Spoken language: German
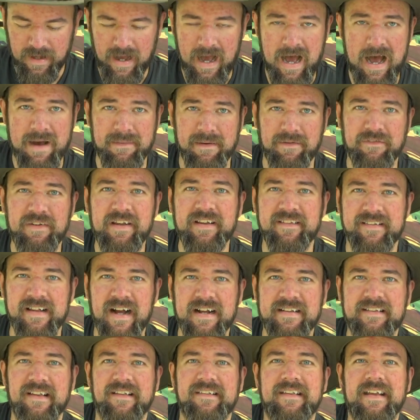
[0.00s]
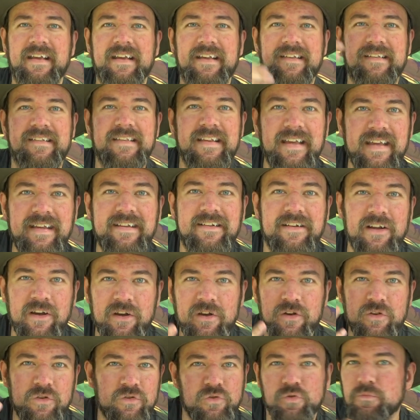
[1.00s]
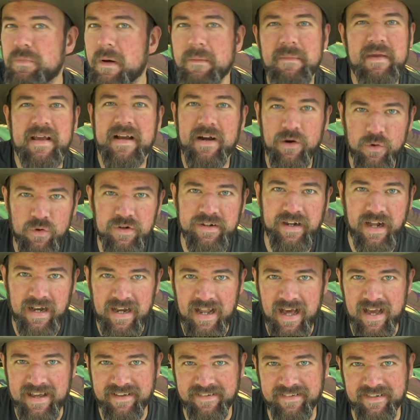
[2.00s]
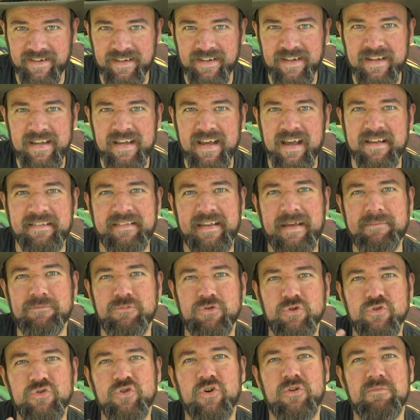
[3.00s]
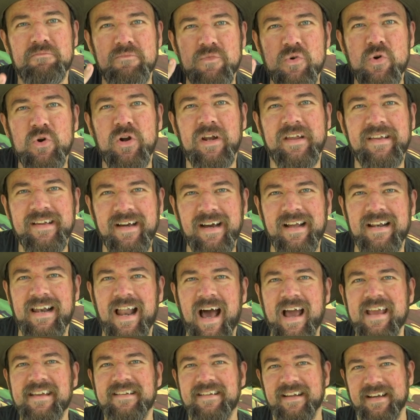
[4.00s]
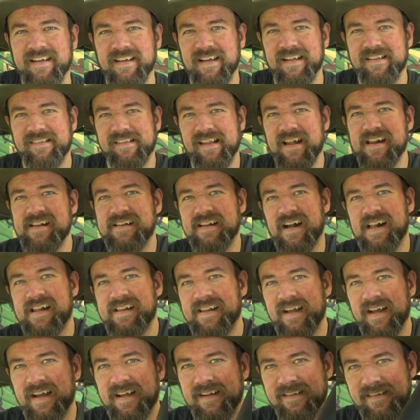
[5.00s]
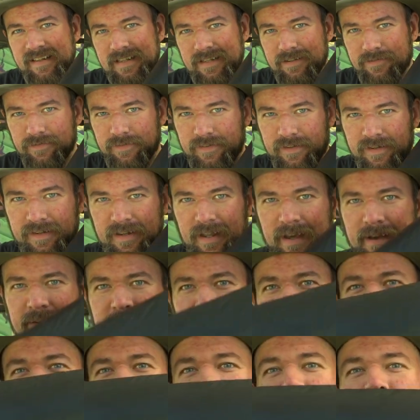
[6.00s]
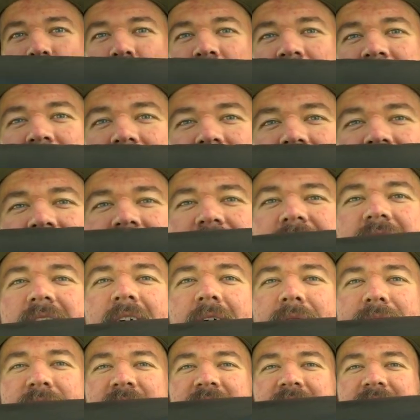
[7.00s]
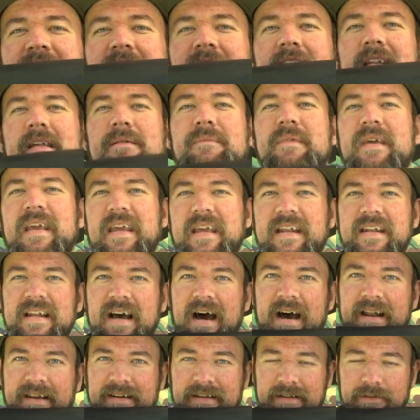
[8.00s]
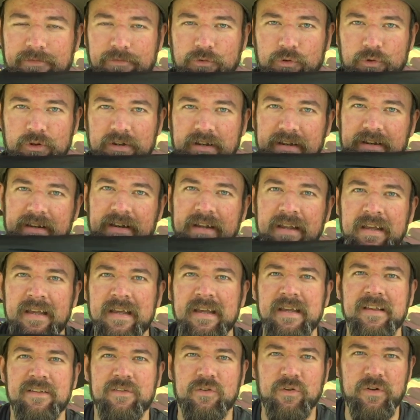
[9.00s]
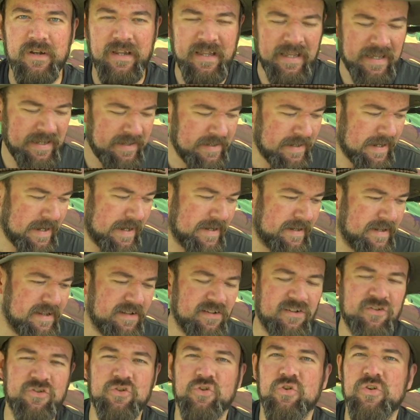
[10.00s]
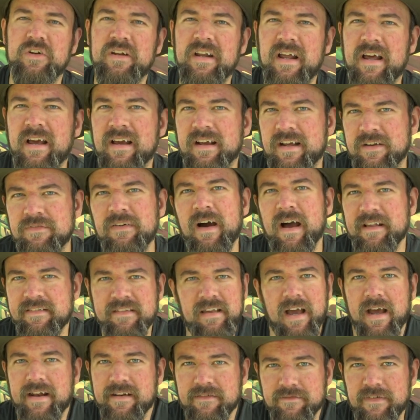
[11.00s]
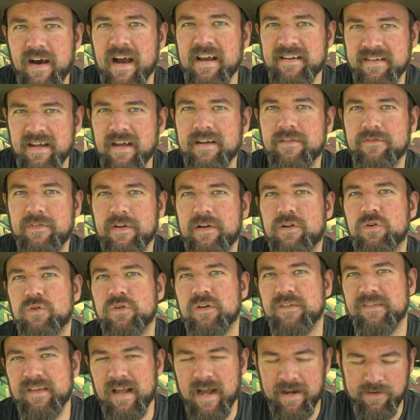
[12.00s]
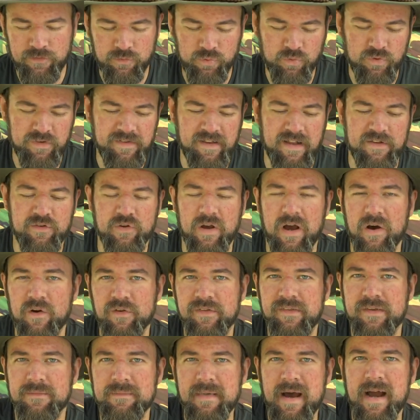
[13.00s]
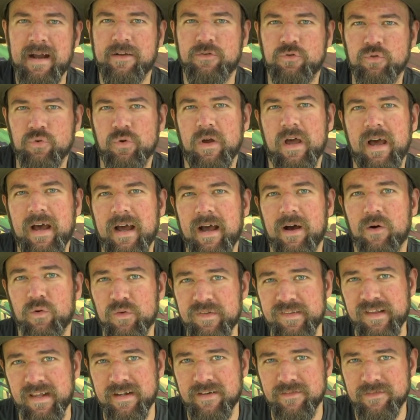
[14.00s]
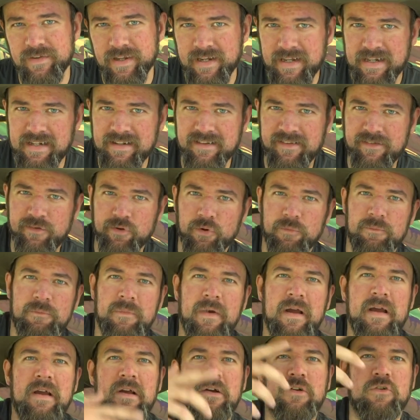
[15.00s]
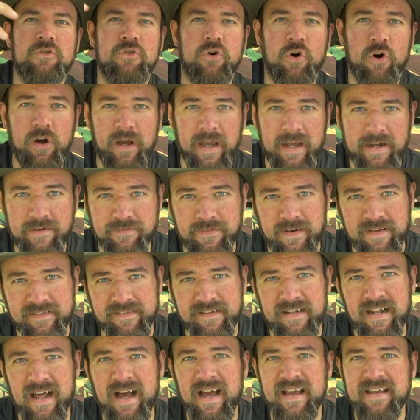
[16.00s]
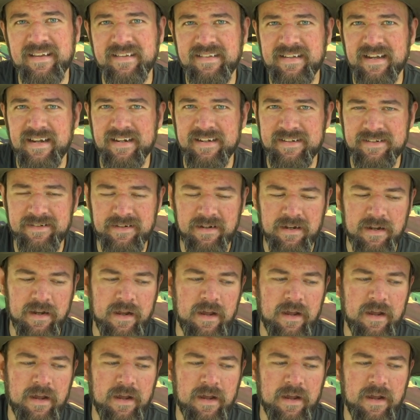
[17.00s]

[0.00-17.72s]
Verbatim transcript: aber wie gesagt, das Ding ist nicht super mega ultra leicht. Es gibt schon noch mögliche leichtere Zeltalternativen. Ne? und die haben sie dann im Enan gefunden. So ein Enan ist schon äh, quasi eine Weiterentwicklung des Aktos, also aus dem Acto heraus entwickelt zum noch etwas leichteren